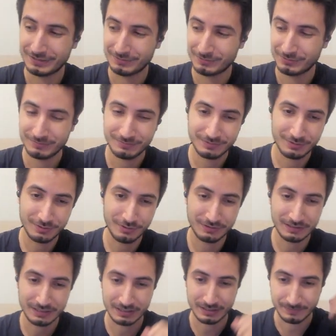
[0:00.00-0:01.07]
ediyorum.
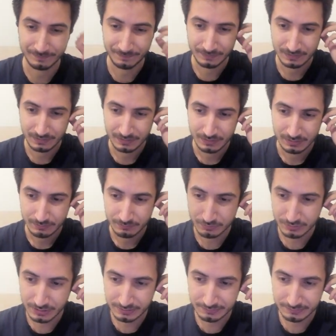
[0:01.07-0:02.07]
Gönder abi. Burayı